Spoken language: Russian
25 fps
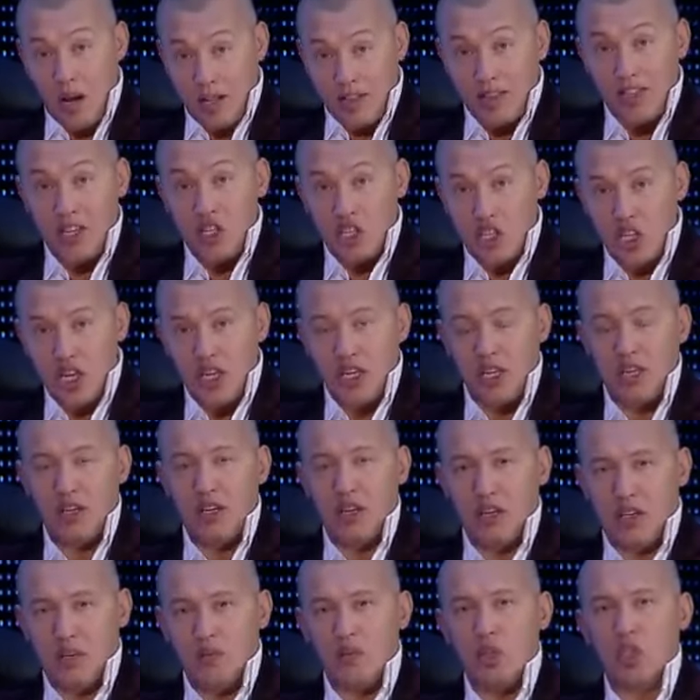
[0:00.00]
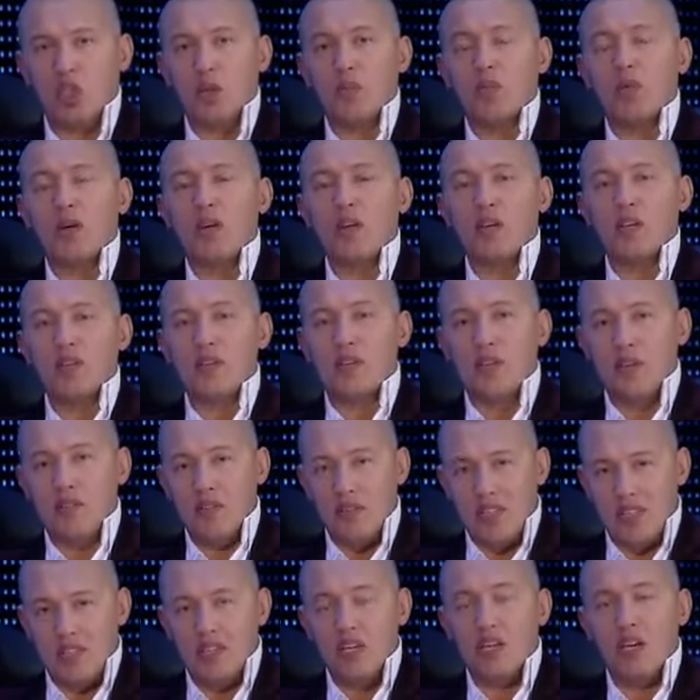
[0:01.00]
отношения для того, чтобы
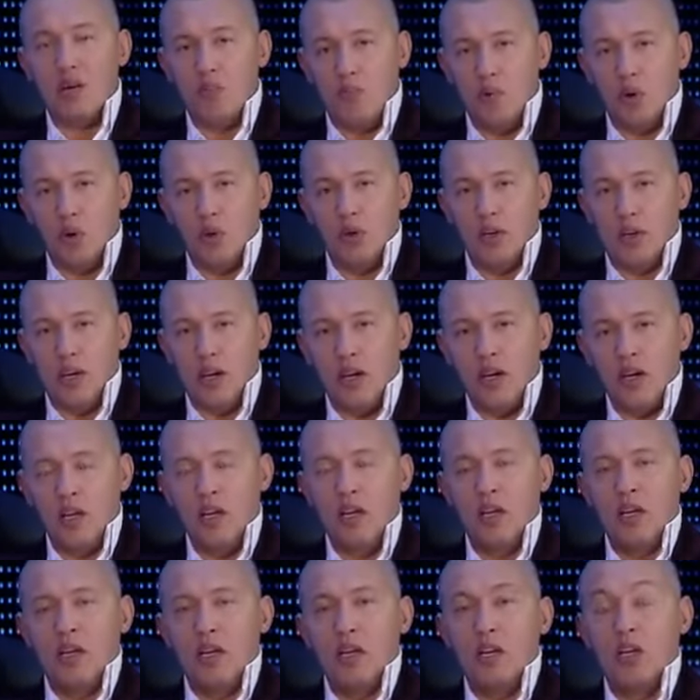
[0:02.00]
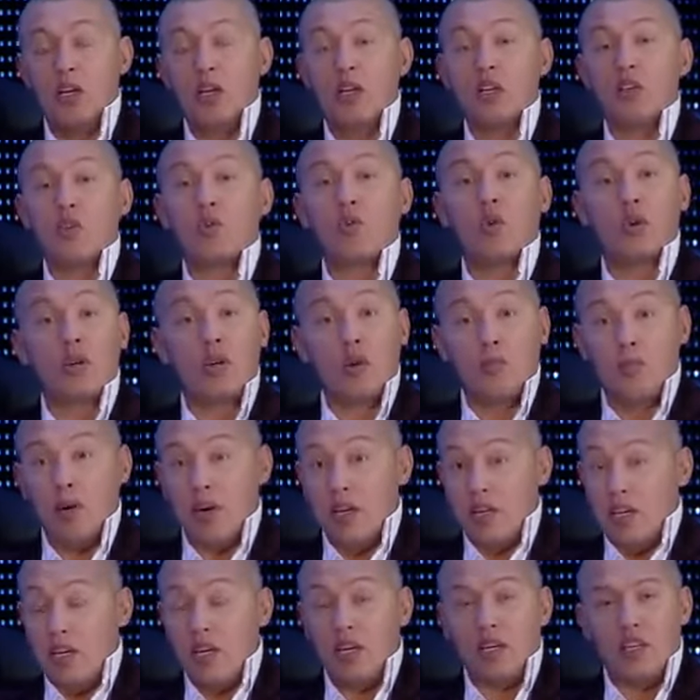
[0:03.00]
завести ребенка. И сколько бы
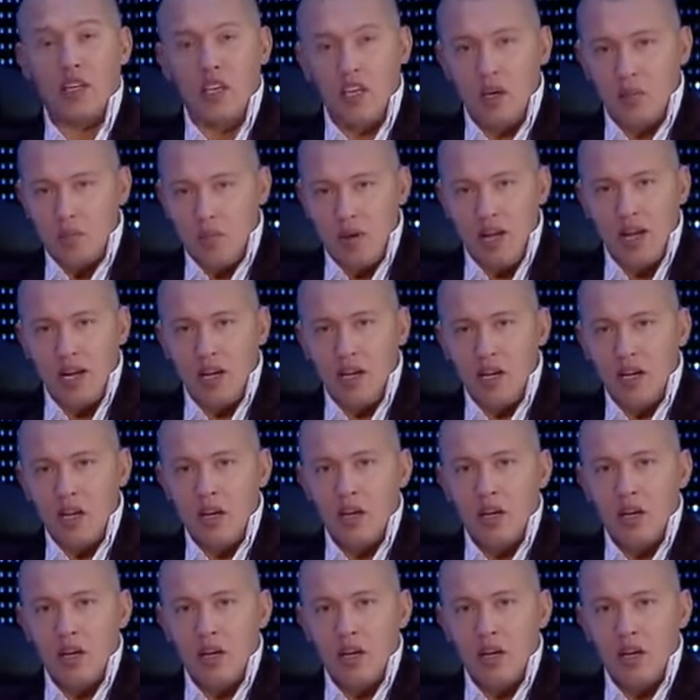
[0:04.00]
они их ни имели,